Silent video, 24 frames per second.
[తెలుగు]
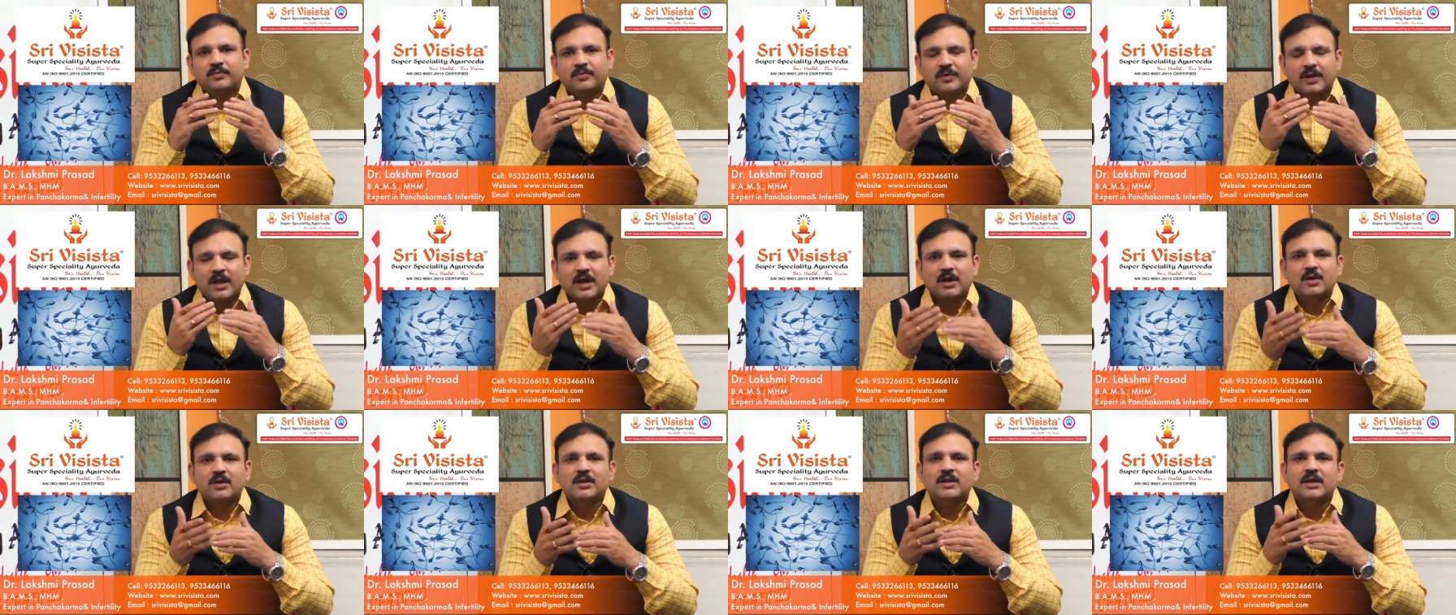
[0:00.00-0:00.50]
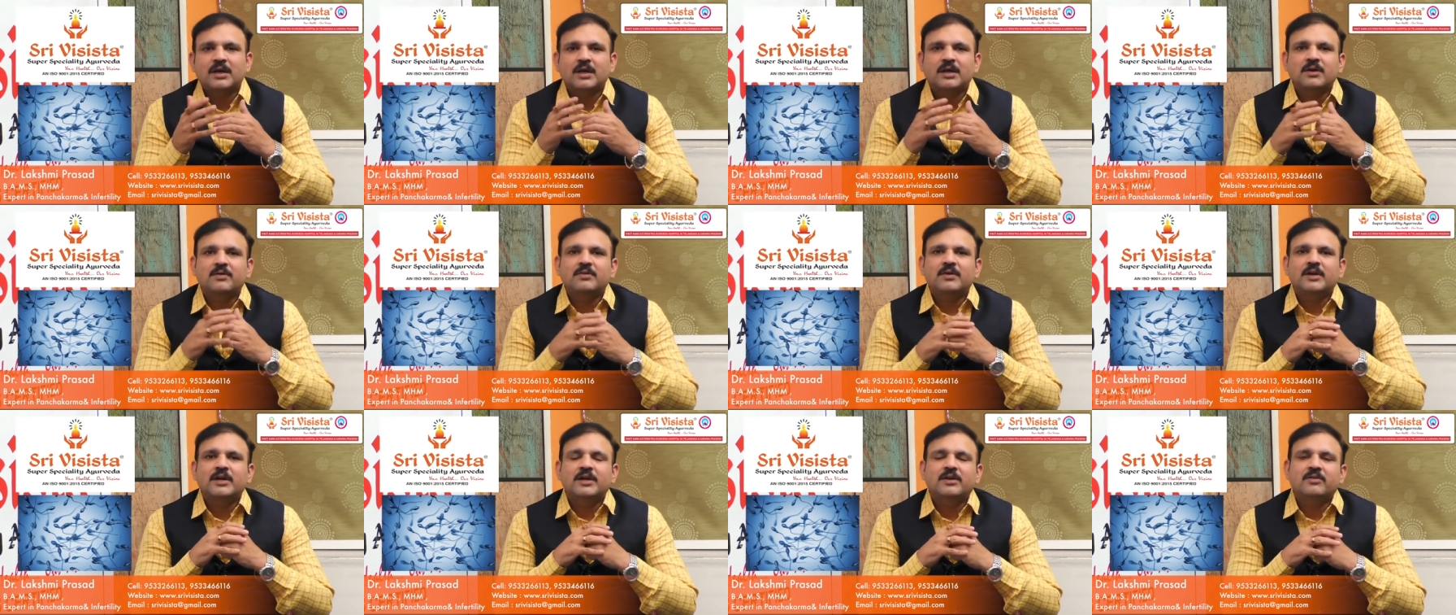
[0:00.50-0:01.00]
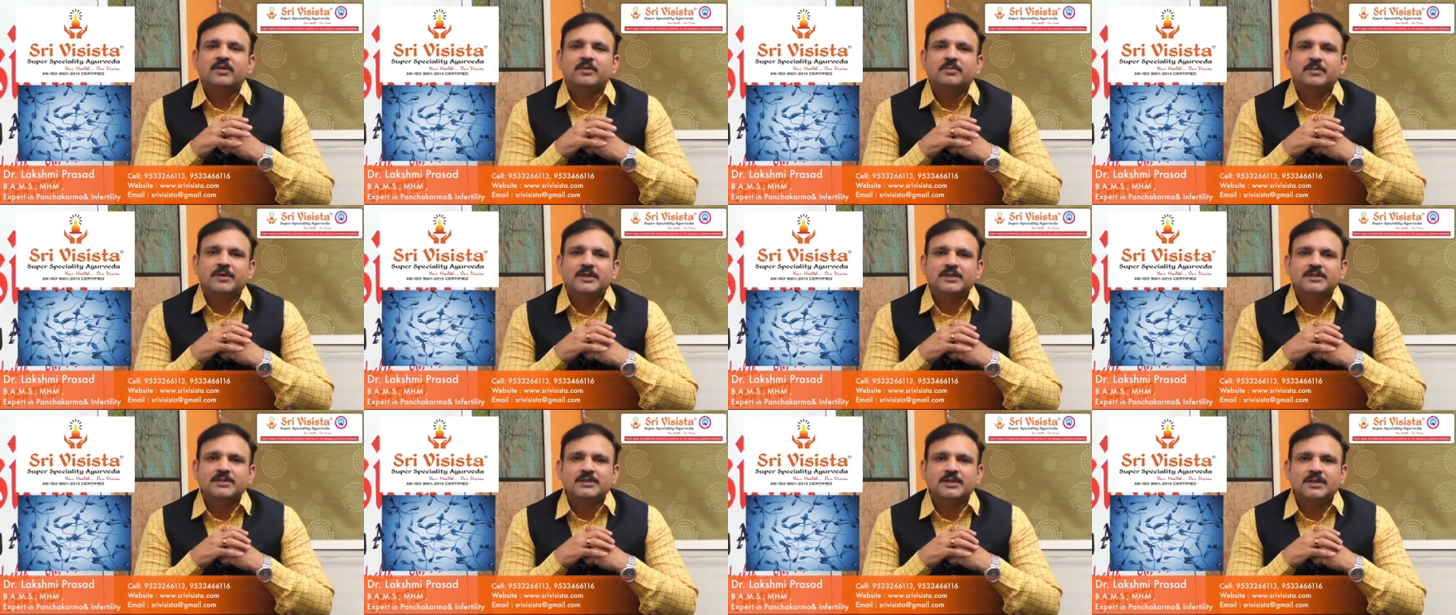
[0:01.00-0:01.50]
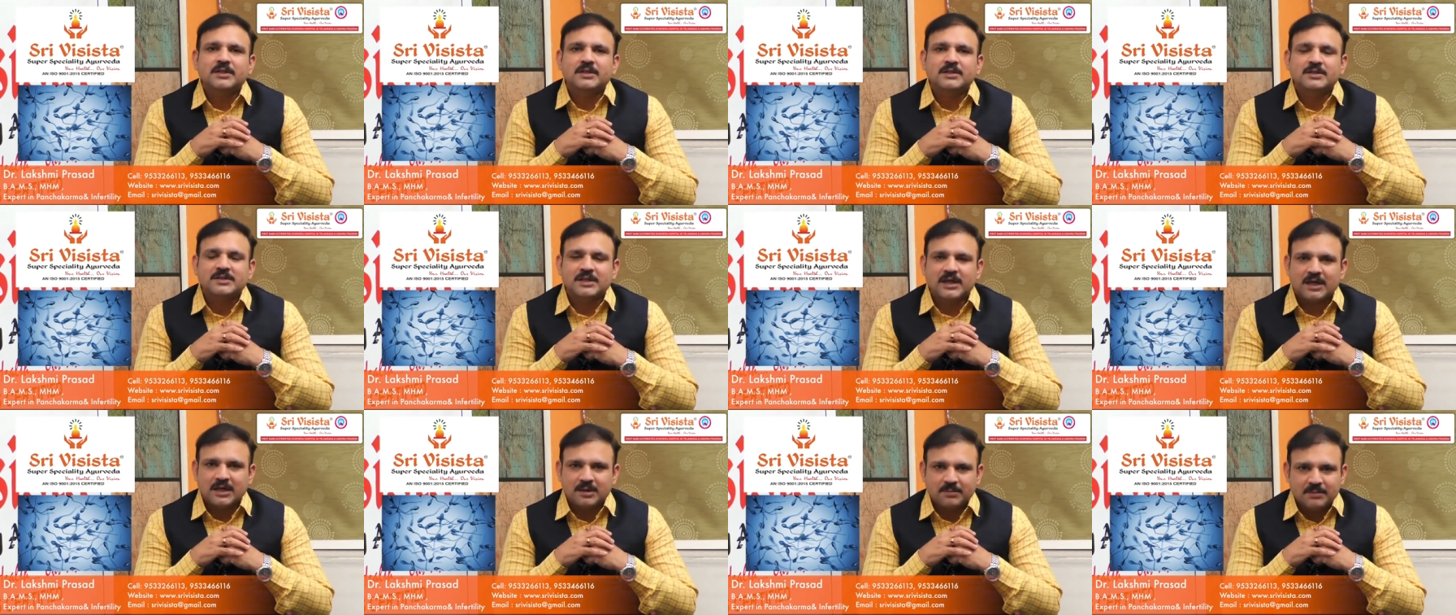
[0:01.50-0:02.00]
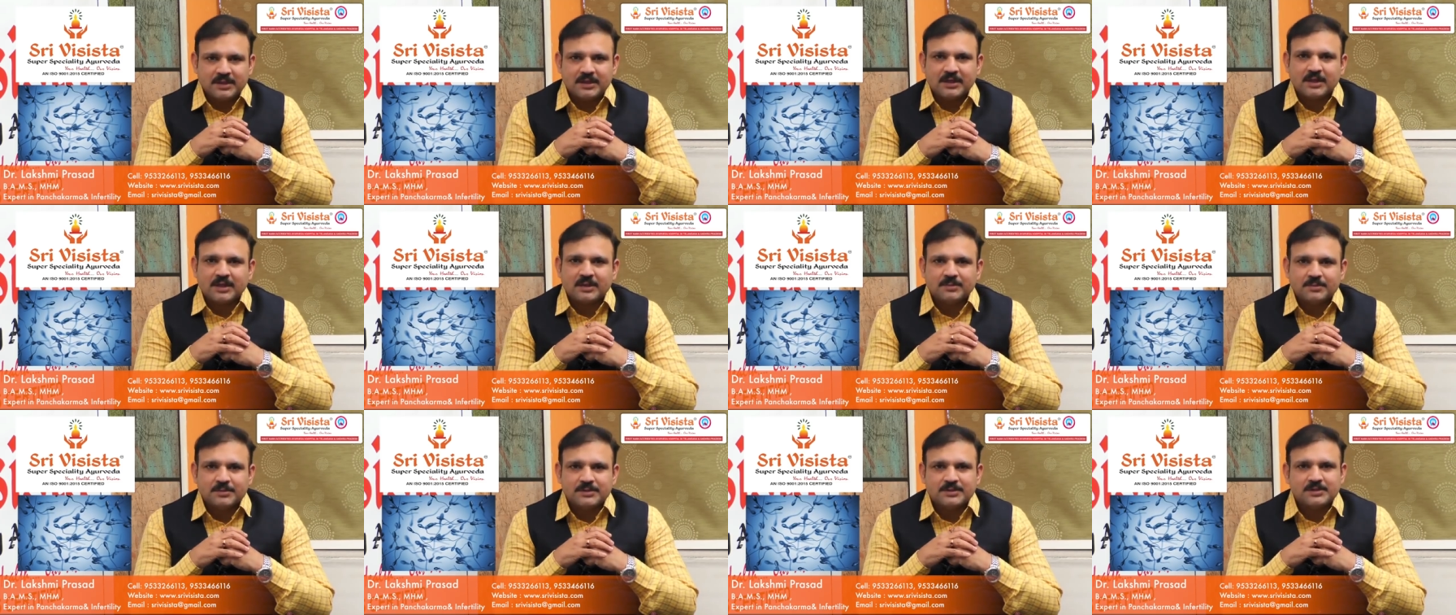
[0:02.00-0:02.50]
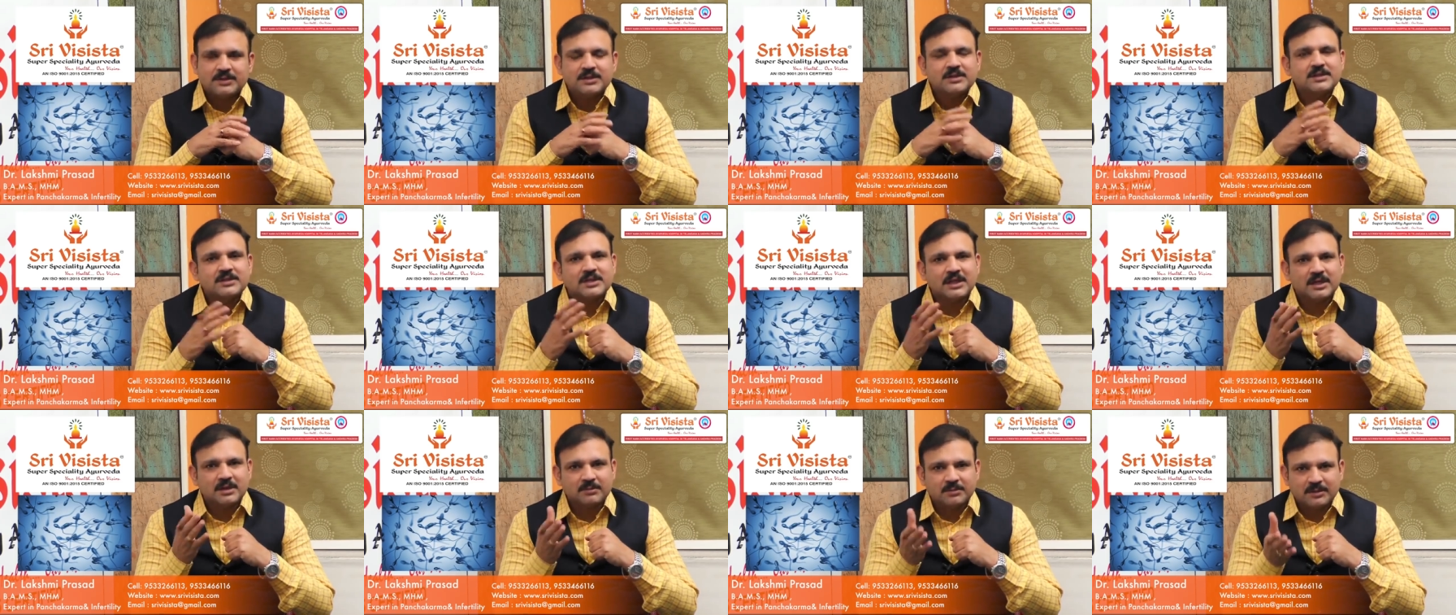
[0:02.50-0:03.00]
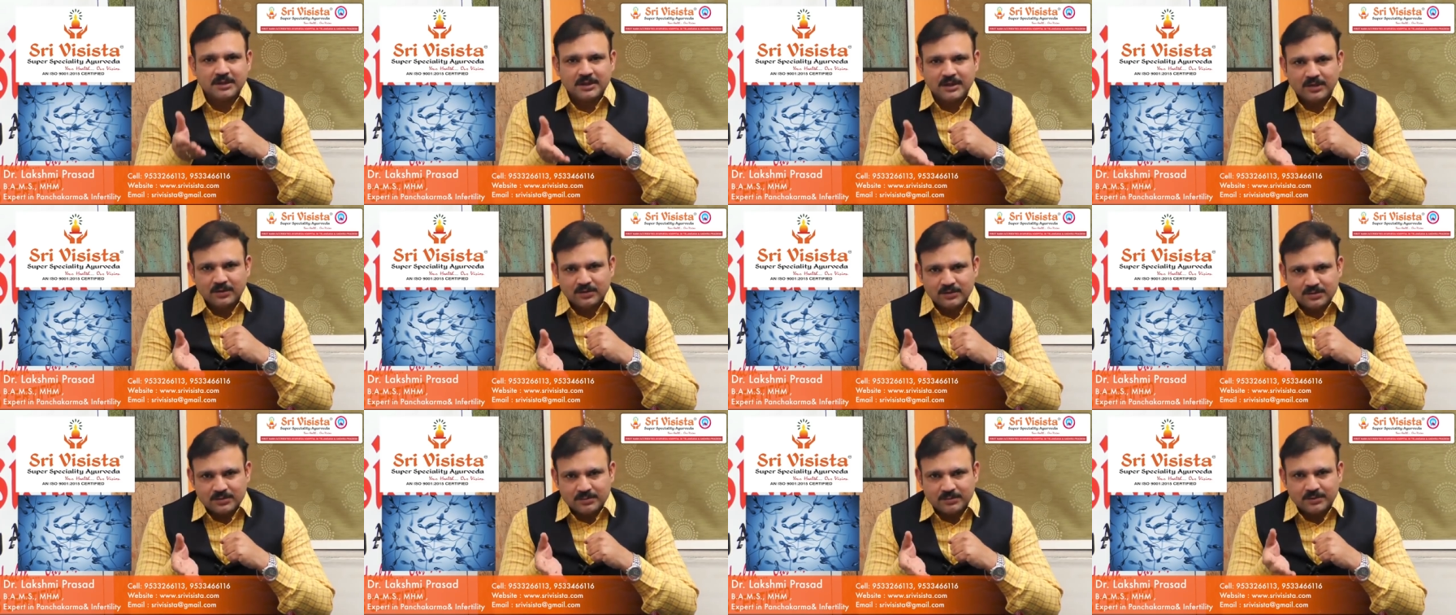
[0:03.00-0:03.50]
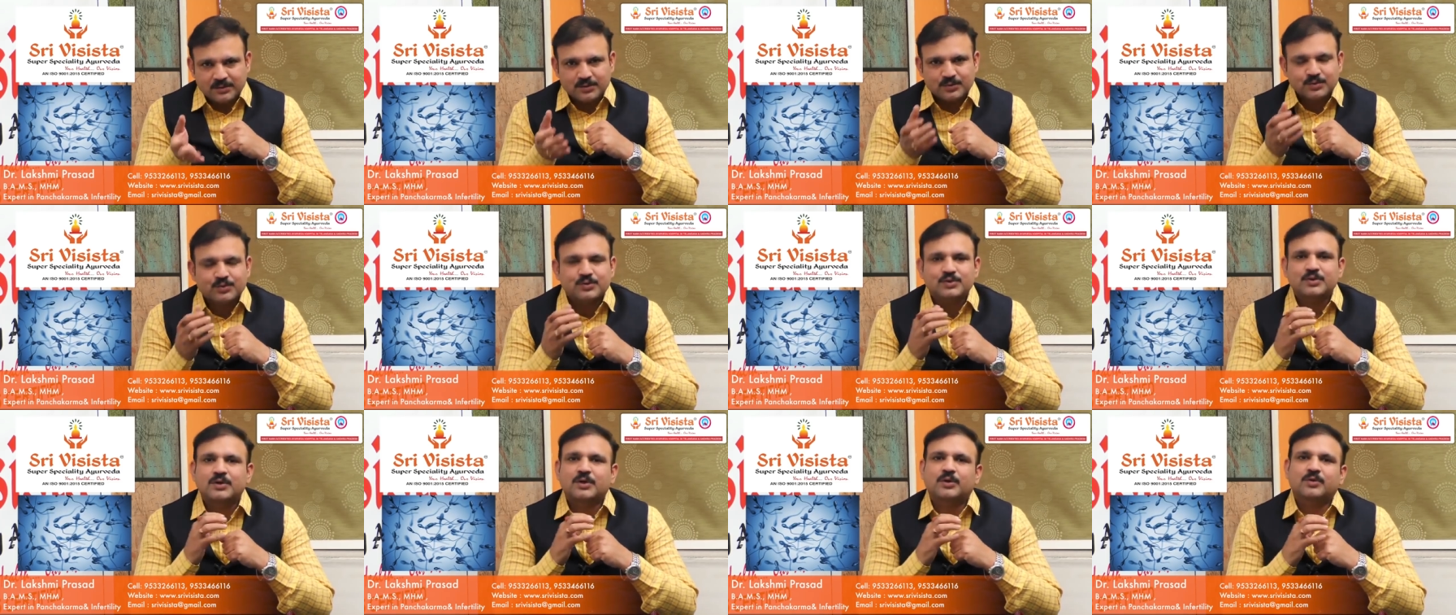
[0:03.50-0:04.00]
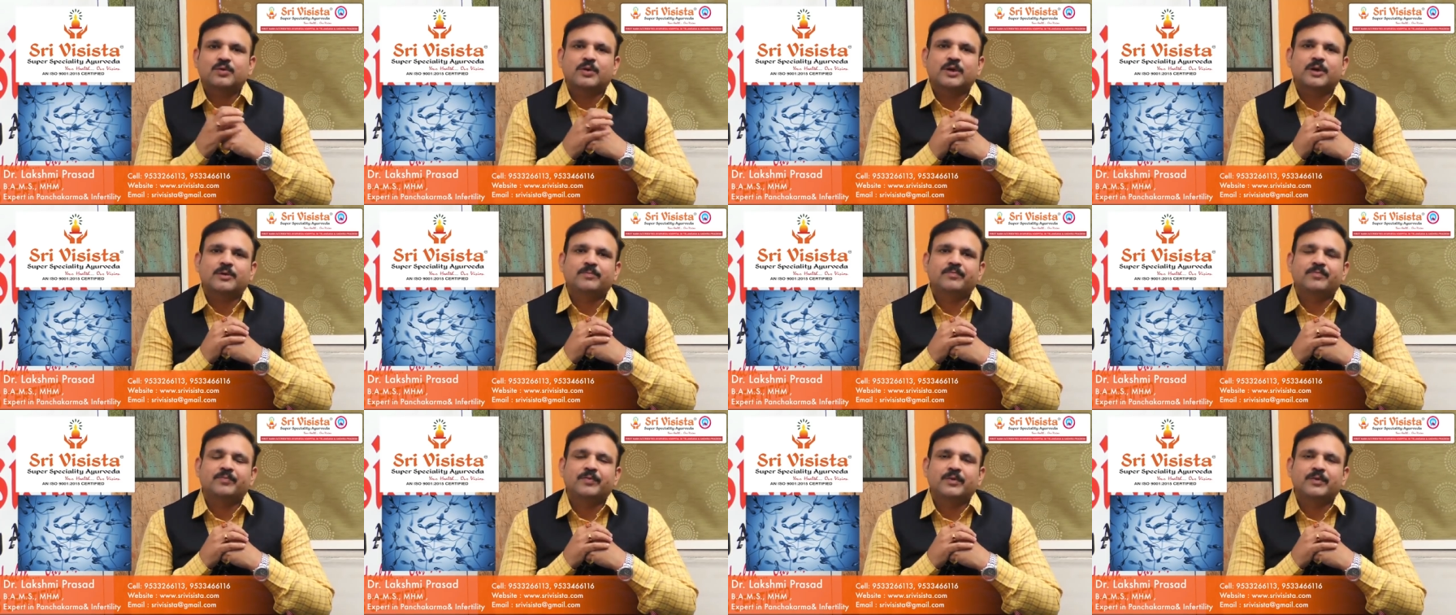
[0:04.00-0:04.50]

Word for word: విడాకుల దాకా వెళ్ళేటువంటి పరిస్థితి చాలామందికి కనిపిస్తుంది చాలామందిని ఈరోజు మేము చూస్తున్నాం కూడా